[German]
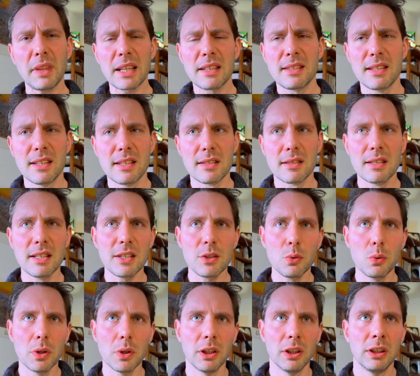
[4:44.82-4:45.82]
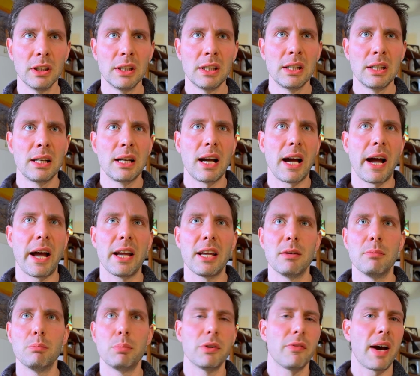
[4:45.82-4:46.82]
Sie ist nicht nur
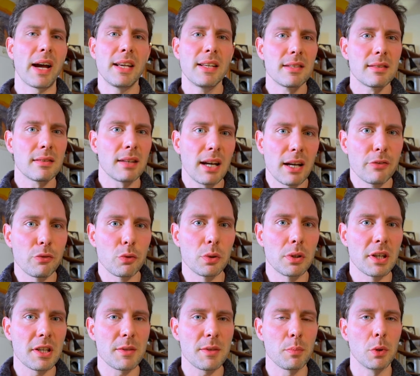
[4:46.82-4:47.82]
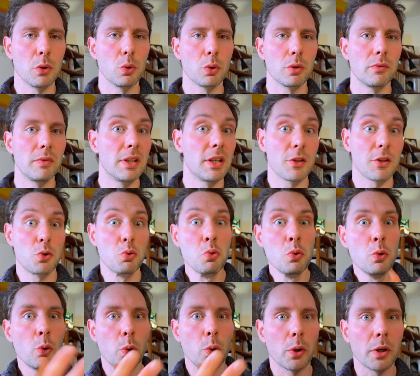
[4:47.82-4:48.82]
ein Beweis dafür, dass man irgendwie
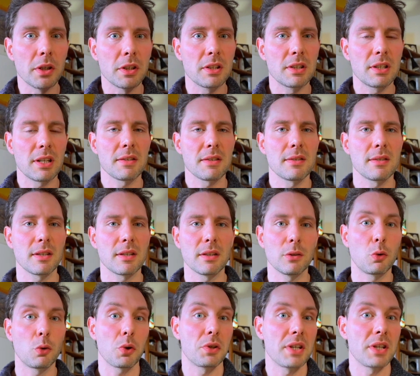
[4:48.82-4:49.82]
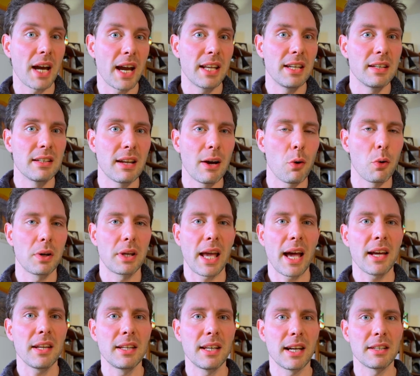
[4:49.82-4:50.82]
dazugehört, dass äh, Gott einen auch
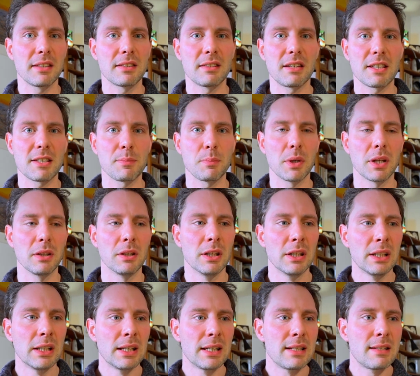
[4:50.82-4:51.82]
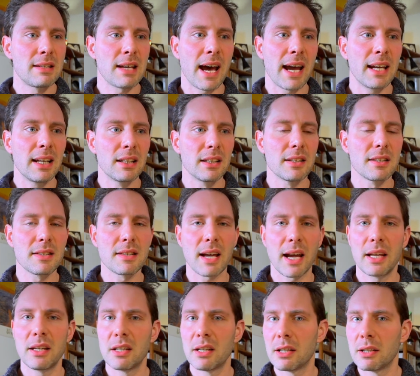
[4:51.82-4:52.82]
gerne hat, dass man Teil ist
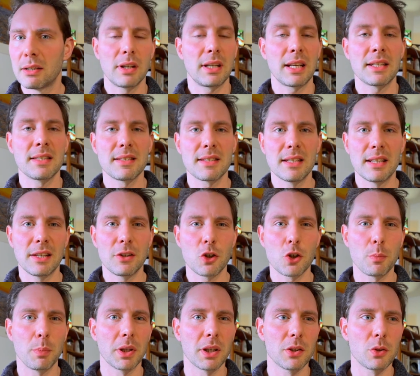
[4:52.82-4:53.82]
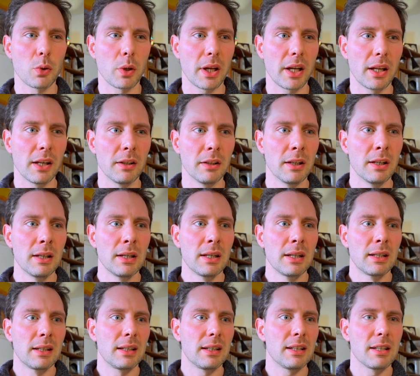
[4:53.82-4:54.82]
einer transzendenten spirituellen
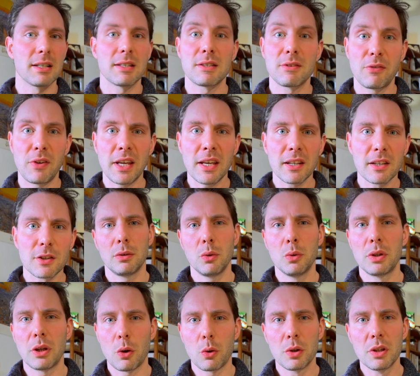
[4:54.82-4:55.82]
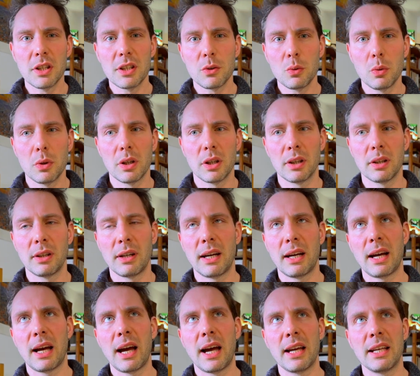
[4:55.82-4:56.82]
äh, Sphäre und auch nicht nur
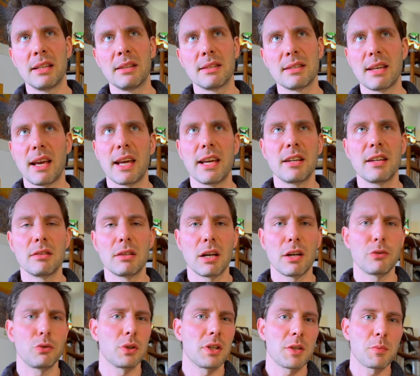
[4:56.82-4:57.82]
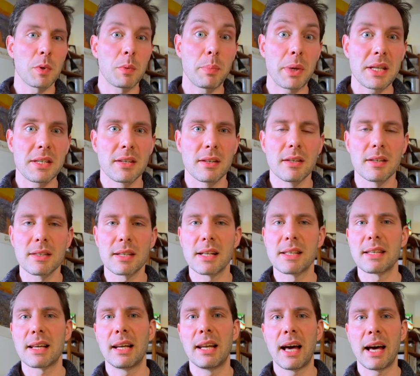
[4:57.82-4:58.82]
ein Zeichen dafür, dass man besser ist
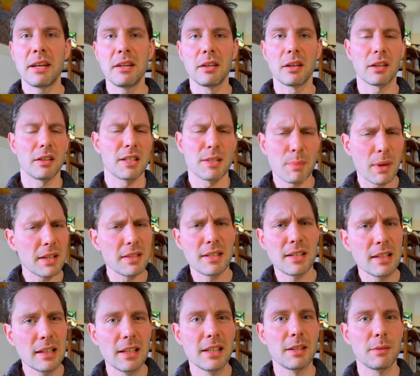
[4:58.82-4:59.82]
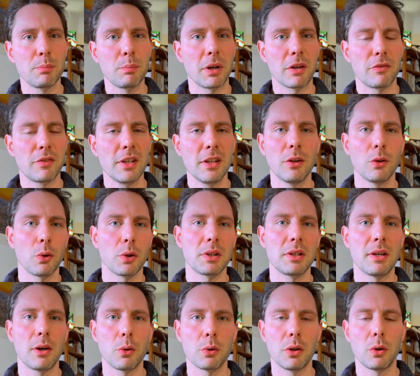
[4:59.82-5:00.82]
als alle anderen. Das mag sicherlich bei vielen
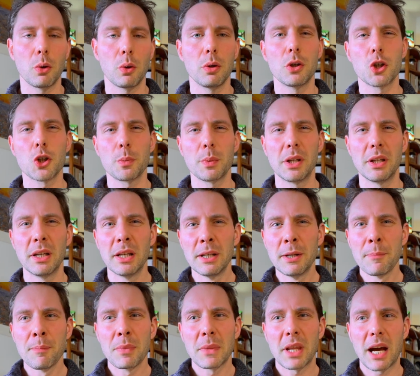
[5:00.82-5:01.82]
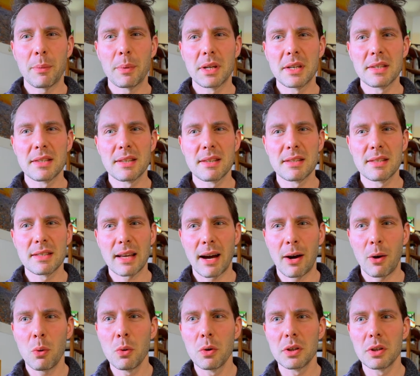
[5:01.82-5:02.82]
Leuten auch eine Rolle spielen, aber es ist
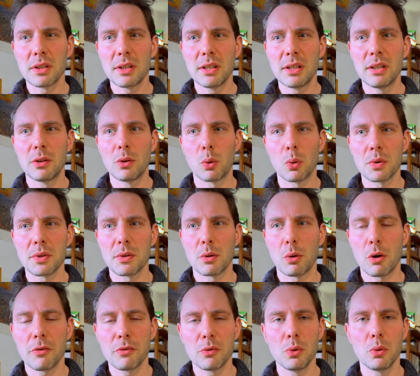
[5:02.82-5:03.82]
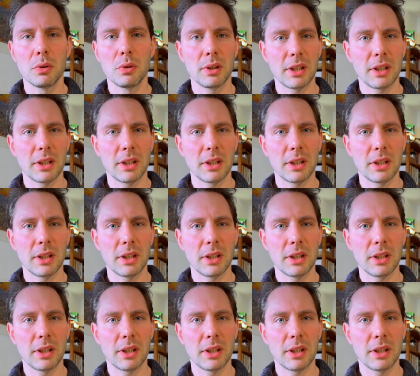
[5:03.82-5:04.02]
auch die große Hoffnung